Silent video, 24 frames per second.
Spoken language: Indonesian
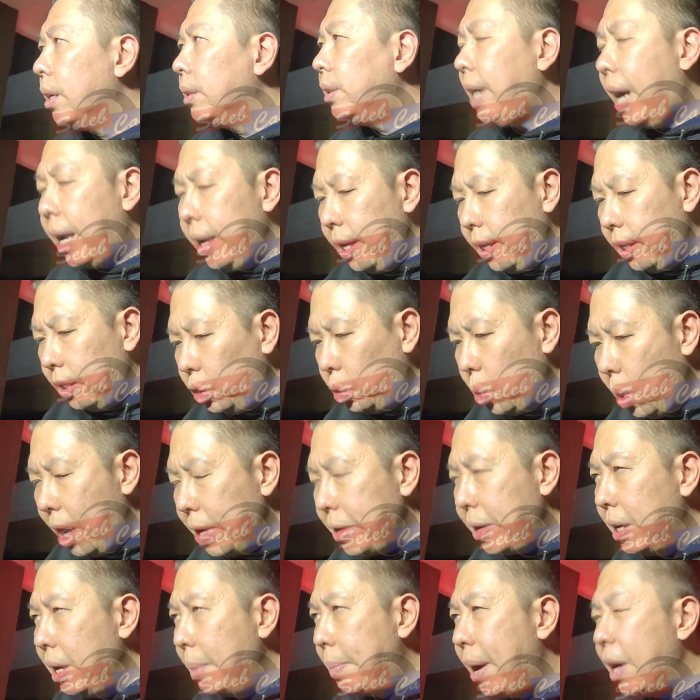Cari
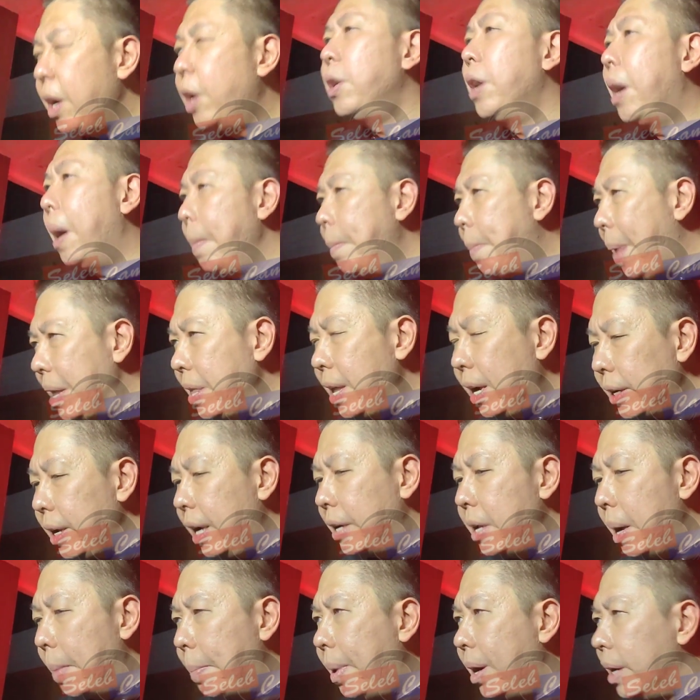jualnya di mana dengan banyaknya
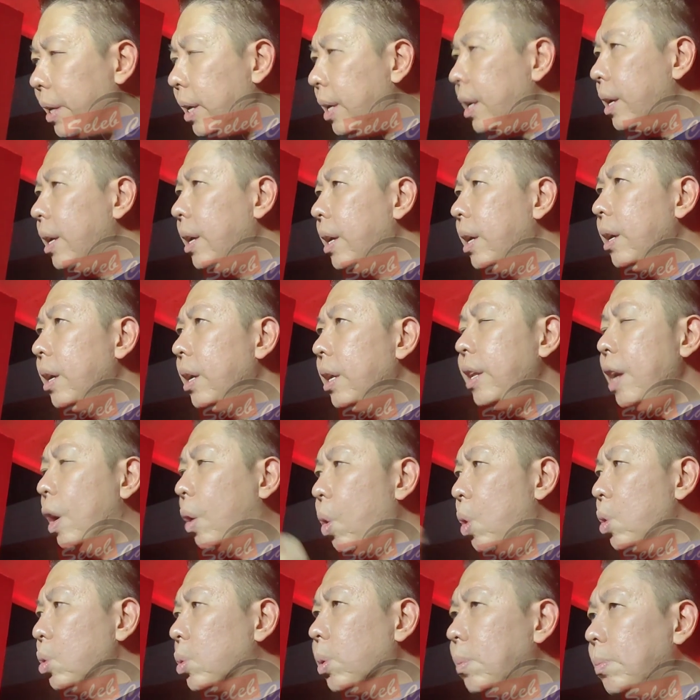dia beli, dia
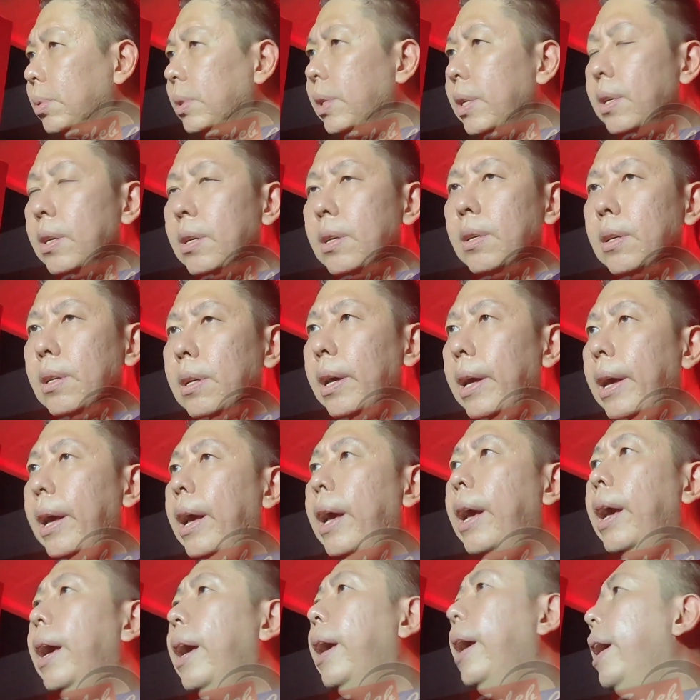konsumsi.
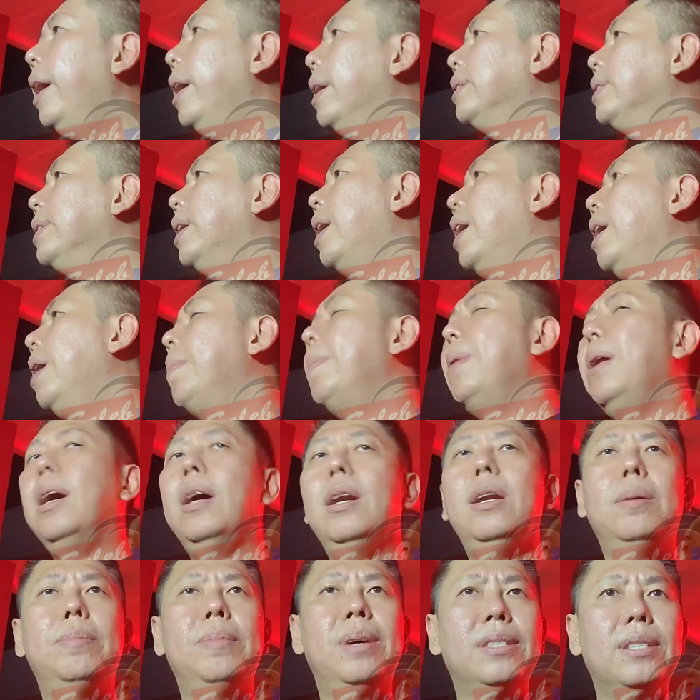Eh, sekarang malah
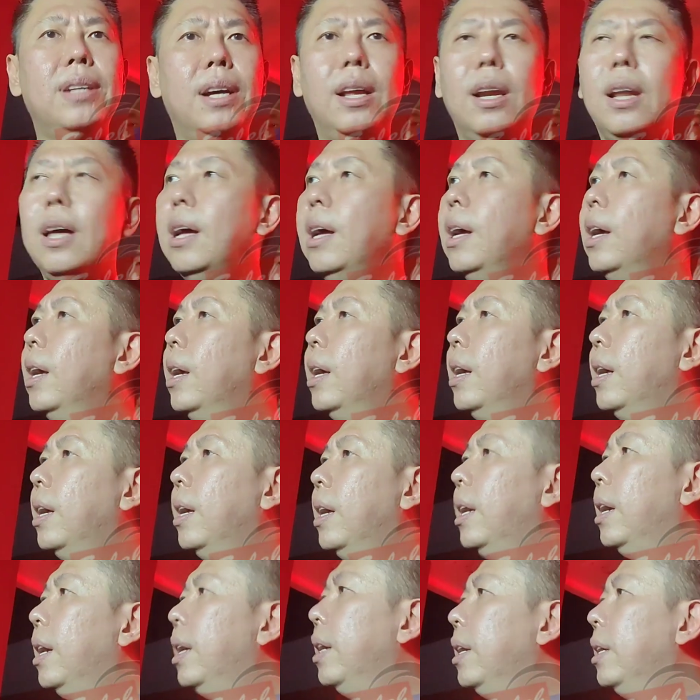kena masalah.
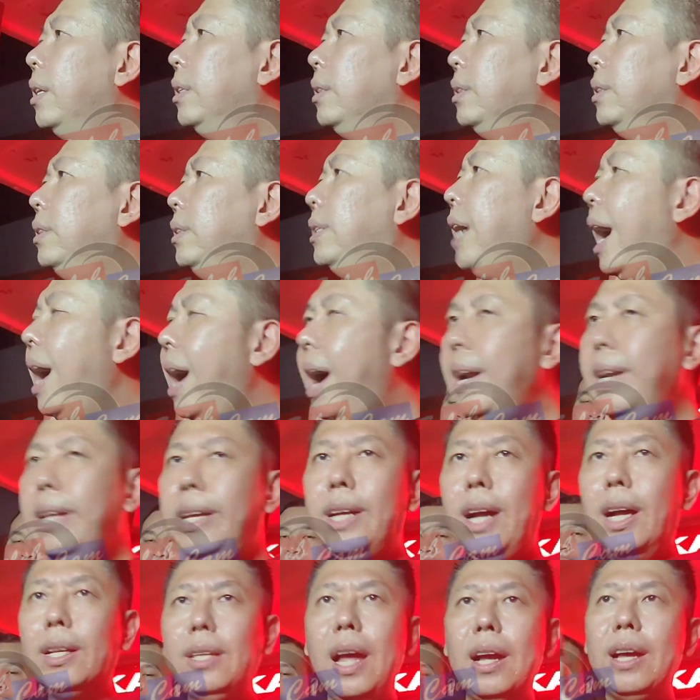Hmm. Jangan
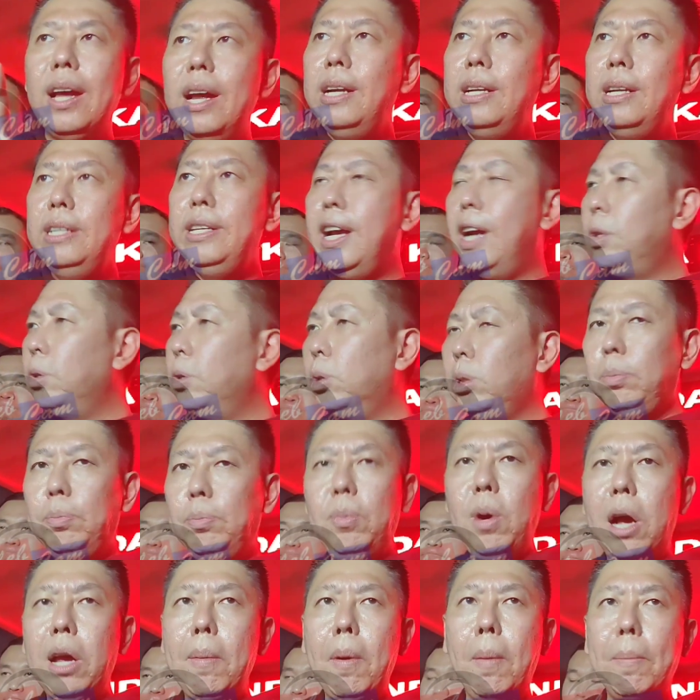dikatakan dia itu
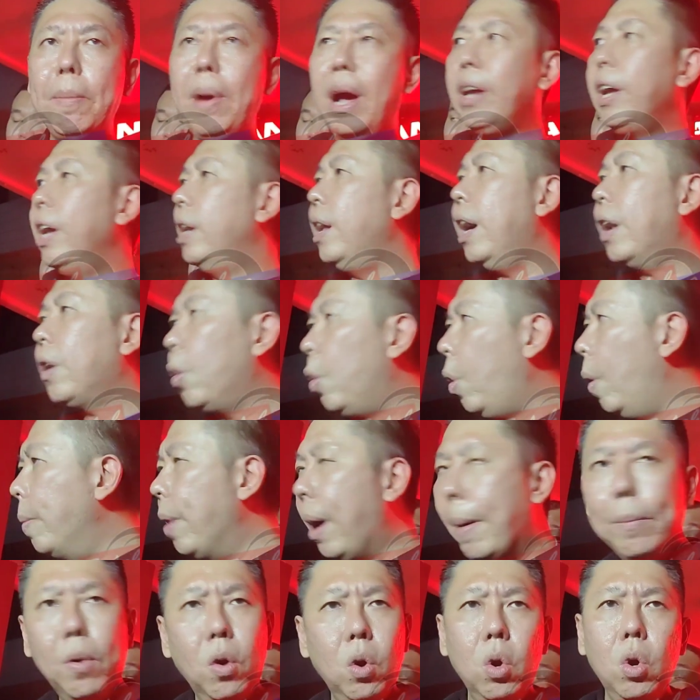sebagai memakai
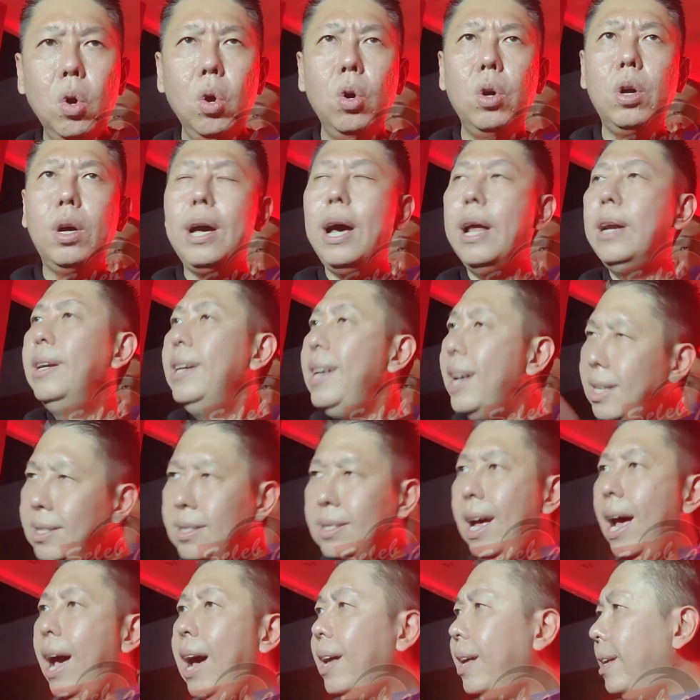narkoba. Bukan, dia
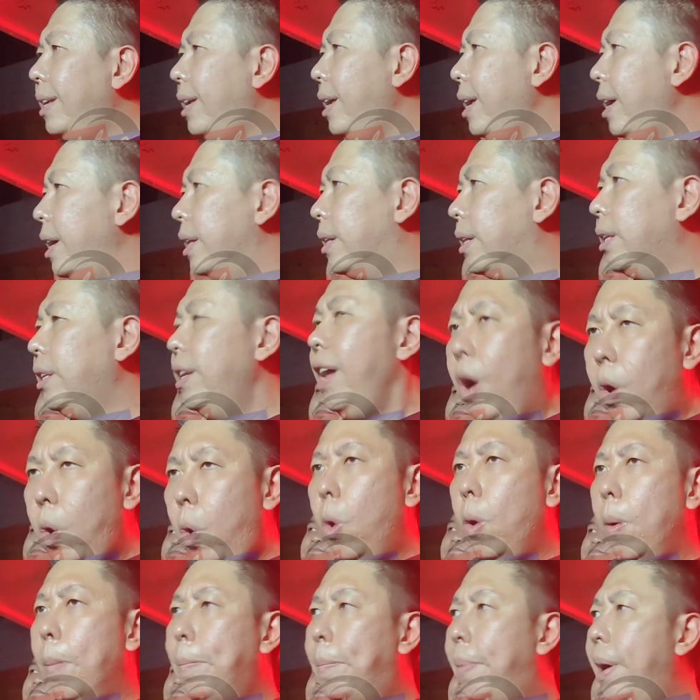sakit, dia
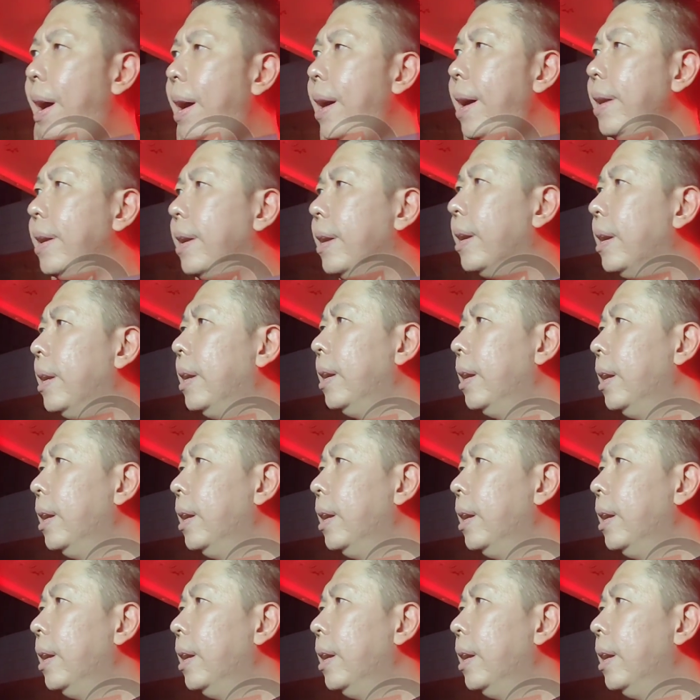korban.